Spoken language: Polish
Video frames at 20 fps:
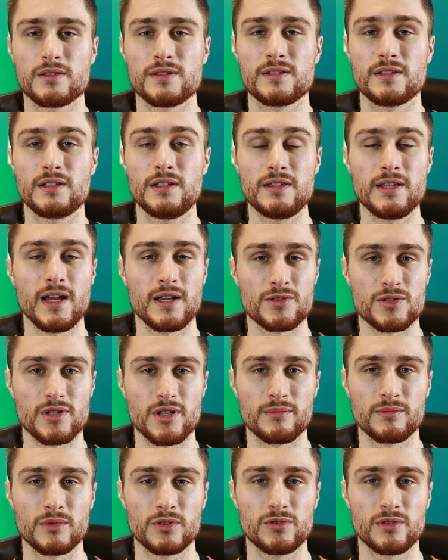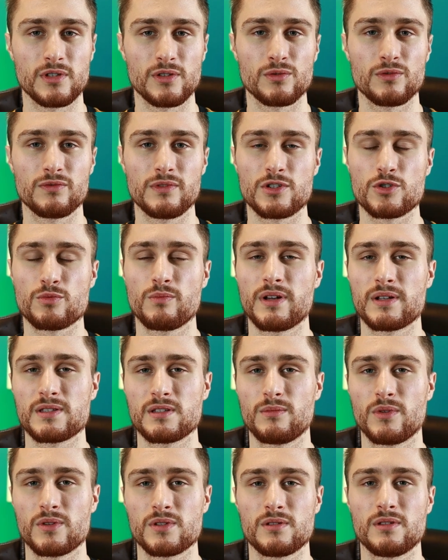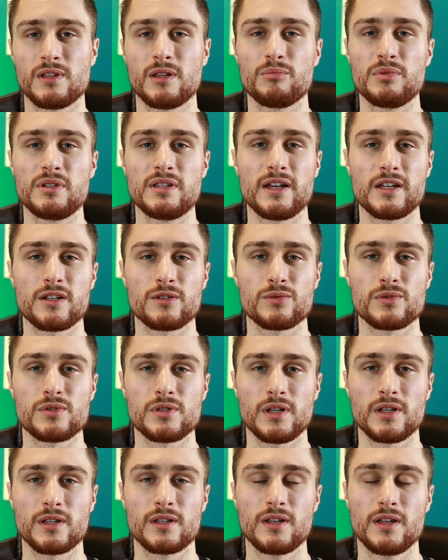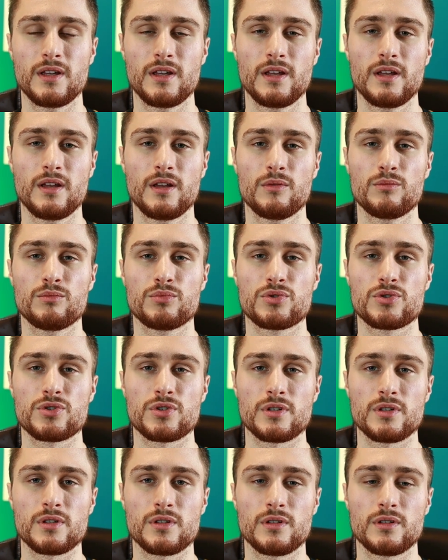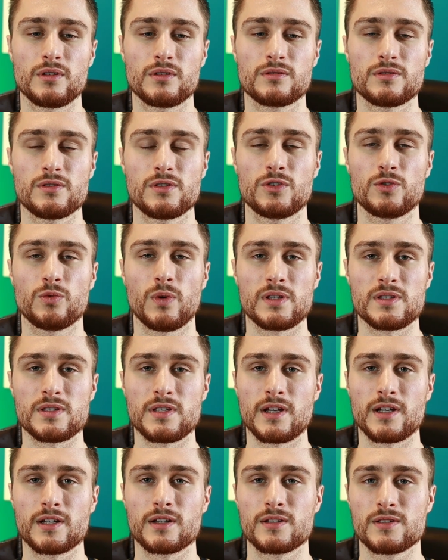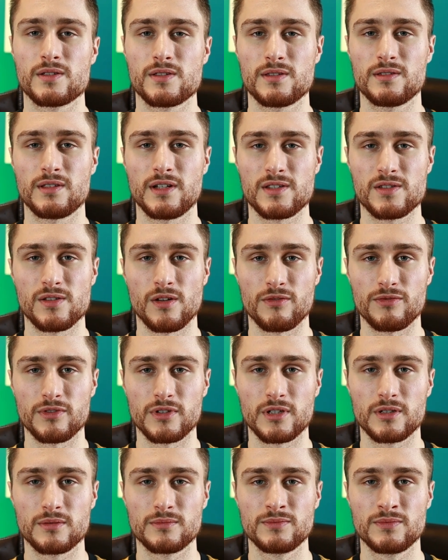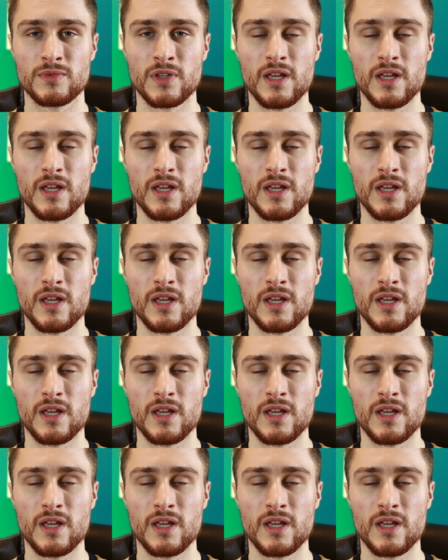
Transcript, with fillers: zginacze, które również bardzo mocno napinają się przy sytuacjach stresowych.